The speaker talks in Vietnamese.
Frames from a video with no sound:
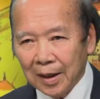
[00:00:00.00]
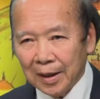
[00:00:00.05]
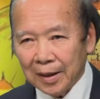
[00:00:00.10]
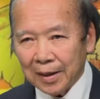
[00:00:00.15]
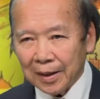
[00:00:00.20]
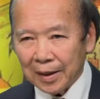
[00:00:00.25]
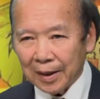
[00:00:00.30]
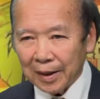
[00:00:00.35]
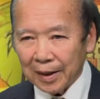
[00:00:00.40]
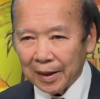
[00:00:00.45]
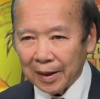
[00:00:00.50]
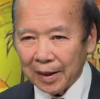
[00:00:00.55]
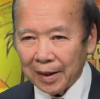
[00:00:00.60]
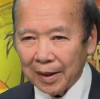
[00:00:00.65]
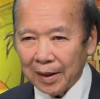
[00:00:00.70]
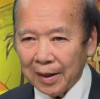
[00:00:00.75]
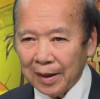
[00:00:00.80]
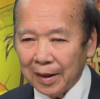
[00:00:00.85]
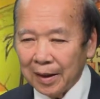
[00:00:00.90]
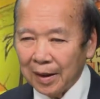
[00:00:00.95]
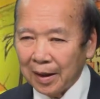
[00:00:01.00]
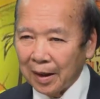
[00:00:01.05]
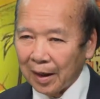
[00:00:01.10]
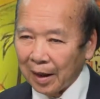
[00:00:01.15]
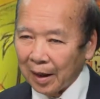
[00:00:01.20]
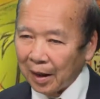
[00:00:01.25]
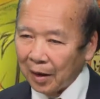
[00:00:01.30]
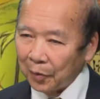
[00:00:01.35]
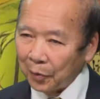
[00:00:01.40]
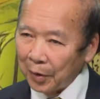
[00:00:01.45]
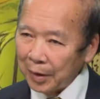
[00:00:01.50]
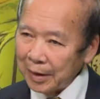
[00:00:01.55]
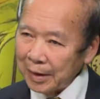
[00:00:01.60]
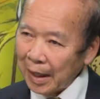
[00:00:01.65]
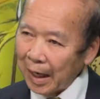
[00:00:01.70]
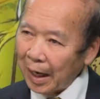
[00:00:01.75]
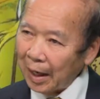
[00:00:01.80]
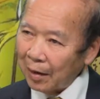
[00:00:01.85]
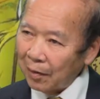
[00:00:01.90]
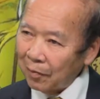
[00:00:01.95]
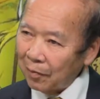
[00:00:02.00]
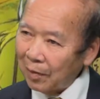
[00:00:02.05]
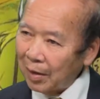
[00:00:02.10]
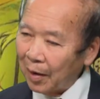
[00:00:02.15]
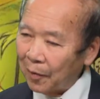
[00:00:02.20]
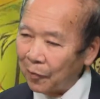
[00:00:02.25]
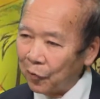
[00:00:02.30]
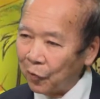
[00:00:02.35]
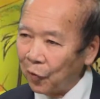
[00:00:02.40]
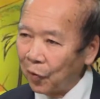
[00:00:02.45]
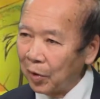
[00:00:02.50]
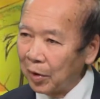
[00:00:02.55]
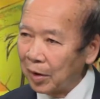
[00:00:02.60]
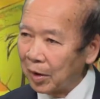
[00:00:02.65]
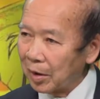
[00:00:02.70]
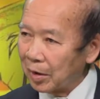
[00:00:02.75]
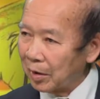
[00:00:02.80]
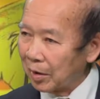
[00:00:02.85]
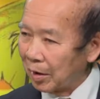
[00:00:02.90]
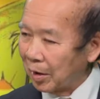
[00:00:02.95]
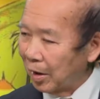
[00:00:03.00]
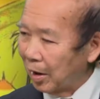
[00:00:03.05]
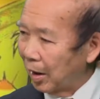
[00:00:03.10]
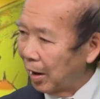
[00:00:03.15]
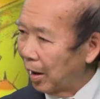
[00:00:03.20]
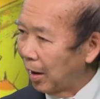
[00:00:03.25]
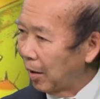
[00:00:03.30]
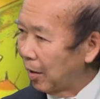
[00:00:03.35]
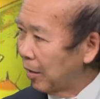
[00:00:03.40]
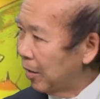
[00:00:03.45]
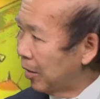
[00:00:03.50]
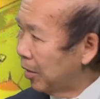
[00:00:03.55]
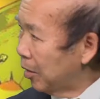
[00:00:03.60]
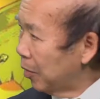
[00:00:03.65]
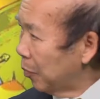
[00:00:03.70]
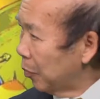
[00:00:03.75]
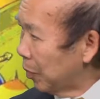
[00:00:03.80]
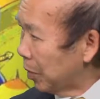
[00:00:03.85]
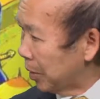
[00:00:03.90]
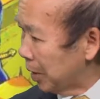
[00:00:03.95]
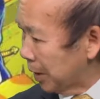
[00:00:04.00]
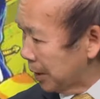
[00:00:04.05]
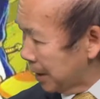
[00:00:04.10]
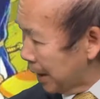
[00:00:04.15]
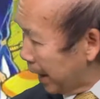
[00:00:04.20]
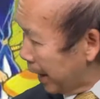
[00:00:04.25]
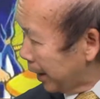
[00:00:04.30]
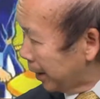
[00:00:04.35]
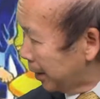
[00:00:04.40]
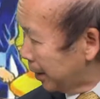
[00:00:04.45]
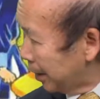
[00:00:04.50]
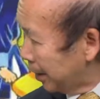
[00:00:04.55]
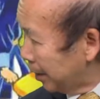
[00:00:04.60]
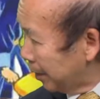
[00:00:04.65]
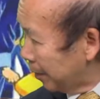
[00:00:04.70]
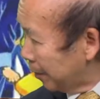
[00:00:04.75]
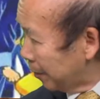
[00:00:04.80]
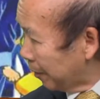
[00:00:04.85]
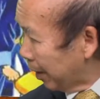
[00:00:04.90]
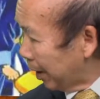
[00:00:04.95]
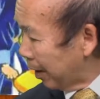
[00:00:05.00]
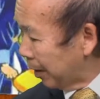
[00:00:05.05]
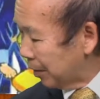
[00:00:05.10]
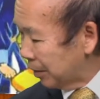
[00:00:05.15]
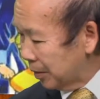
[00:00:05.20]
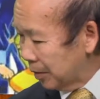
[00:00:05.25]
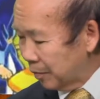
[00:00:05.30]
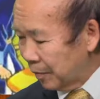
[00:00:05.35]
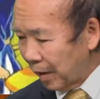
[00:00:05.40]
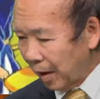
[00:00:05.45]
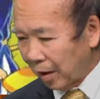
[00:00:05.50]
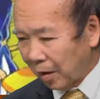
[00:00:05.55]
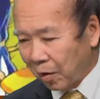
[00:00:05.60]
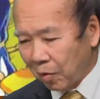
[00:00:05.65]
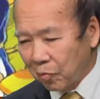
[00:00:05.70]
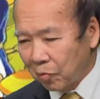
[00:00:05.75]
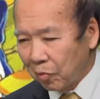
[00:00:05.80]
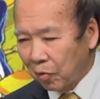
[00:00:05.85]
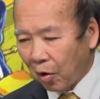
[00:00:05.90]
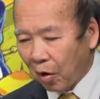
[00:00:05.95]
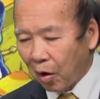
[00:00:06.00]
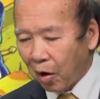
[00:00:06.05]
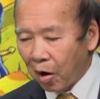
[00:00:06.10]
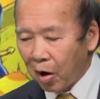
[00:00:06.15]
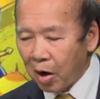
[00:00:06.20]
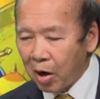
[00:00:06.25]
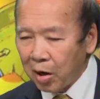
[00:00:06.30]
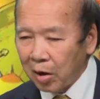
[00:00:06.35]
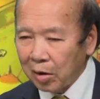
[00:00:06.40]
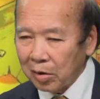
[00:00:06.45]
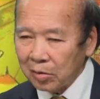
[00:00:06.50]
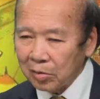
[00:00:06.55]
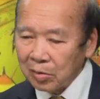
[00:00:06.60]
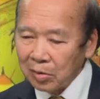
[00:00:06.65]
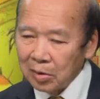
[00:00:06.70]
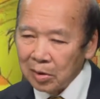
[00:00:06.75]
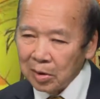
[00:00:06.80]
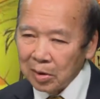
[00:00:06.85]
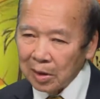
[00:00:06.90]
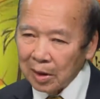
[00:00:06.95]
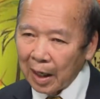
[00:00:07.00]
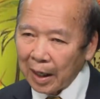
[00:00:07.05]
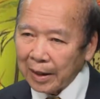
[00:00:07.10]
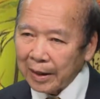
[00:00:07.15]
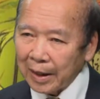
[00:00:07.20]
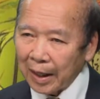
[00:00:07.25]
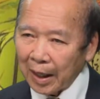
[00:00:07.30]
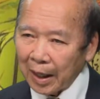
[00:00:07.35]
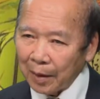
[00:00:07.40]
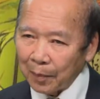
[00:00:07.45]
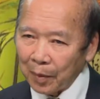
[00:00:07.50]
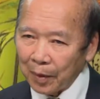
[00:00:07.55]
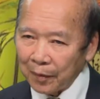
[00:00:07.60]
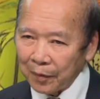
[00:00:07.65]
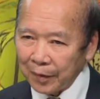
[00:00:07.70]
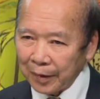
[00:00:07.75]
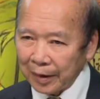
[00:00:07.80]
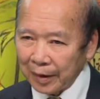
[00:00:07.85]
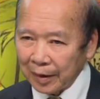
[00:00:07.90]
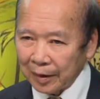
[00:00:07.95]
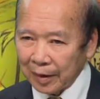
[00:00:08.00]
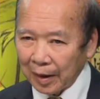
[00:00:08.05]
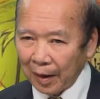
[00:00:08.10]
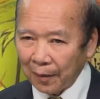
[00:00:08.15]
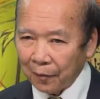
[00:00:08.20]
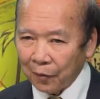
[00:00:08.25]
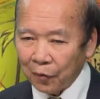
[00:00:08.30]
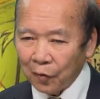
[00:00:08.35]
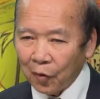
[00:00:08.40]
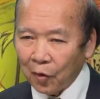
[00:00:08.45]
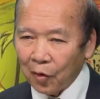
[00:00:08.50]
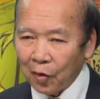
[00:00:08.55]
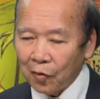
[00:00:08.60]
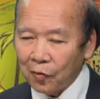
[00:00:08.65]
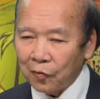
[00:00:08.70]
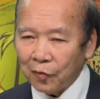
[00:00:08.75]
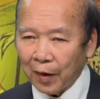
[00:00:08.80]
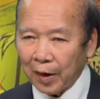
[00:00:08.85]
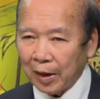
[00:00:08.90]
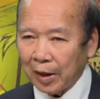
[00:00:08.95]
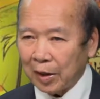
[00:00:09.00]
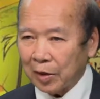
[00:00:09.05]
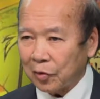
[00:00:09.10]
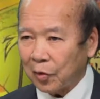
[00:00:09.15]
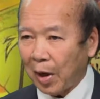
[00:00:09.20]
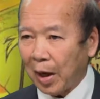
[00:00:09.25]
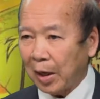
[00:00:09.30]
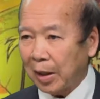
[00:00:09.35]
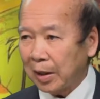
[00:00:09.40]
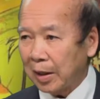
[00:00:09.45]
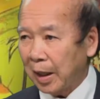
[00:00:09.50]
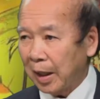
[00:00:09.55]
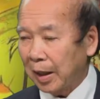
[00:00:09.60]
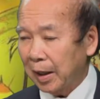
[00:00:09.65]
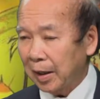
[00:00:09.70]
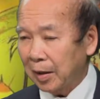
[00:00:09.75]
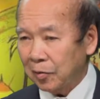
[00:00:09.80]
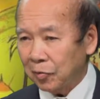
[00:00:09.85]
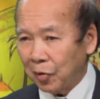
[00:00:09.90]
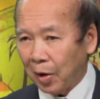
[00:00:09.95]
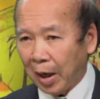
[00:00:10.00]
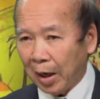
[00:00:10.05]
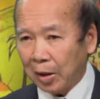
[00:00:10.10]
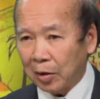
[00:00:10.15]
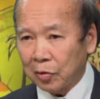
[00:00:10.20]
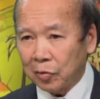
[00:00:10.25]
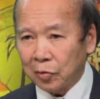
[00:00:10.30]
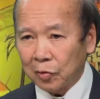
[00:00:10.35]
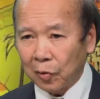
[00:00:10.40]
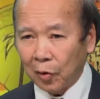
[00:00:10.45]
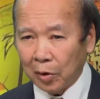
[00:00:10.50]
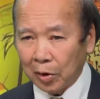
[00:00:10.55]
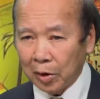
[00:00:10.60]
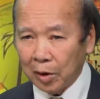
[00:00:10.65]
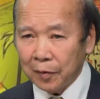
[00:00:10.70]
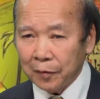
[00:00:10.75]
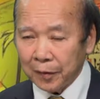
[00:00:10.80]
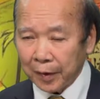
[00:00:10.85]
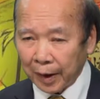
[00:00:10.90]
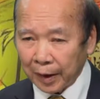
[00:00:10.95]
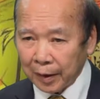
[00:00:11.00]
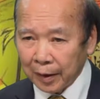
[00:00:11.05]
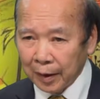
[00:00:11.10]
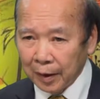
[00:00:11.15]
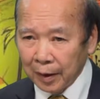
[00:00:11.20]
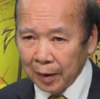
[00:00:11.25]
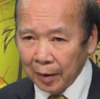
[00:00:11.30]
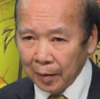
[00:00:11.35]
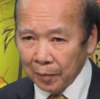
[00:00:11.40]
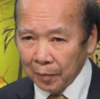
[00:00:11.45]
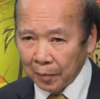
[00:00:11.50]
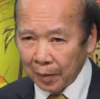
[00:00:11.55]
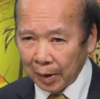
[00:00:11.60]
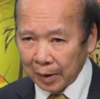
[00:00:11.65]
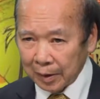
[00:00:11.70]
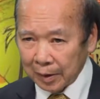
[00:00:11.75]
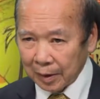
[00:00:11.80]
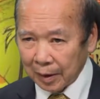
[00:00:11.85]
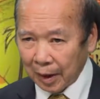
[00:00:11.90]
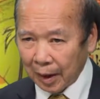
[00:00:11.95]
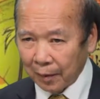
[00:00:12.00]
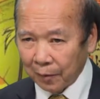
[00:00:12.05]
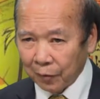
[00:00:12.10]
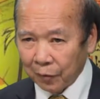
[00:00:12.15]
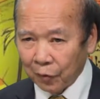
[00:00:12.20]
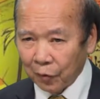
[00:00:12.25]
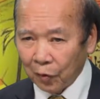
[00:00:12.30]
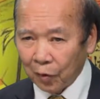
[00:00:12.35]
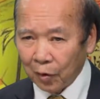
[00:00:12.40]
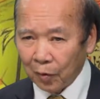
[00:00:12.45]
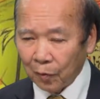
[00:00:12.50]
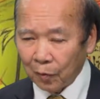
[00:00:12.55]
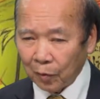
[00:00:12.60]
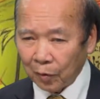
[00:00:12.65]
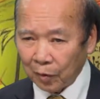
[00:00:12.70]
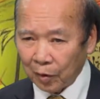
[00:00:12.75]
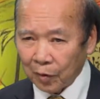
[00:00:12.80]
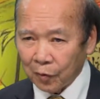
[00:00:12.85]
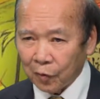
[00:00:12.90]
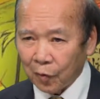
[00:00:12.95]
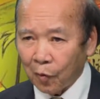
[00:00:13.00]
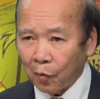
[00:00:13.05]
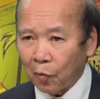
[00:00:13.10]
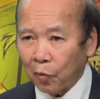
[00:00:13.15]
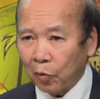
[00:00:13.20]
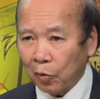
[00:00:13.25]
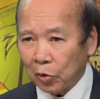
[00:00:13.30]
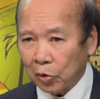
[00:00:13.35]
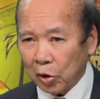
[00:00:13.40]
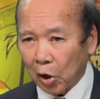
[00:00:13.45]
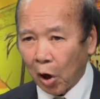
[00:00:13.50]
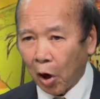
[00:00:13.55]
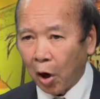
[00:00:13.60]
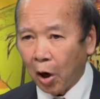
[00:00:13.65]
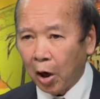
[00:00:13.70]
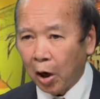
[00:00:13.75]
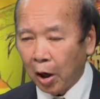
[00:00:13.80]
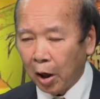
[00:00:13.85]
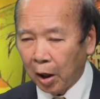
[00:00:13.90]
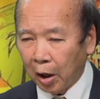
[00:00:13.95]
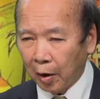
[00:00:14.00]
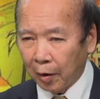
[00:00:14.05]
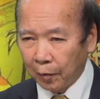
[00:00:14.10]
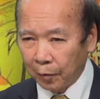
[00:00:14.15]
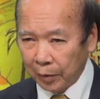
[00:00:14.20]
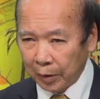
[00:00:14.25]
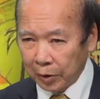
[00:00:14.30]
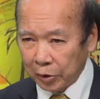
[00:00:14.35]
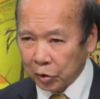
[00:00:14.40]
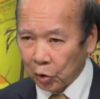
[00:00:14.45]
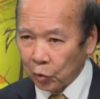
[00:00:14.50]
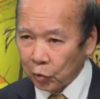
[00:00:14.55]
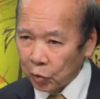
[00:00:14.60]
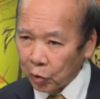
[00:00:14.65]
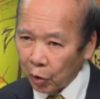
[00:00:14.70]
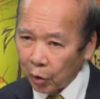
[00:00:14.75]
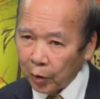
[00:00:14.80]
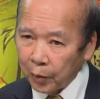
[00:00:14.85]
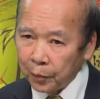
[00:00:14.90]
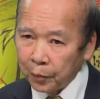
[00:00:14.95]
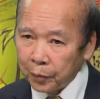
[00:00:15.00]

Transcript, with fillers: thì à, Nguyễn Nhạc cũng làm vua được à, một thời gian yeah. Dạ. và nhưng mà không có đáng kể bởi vì làm vua không phải là toàn thế toàn của nước Việt mà chỉ làm vua một cái vùng nhỏ ở miền Trung thôi.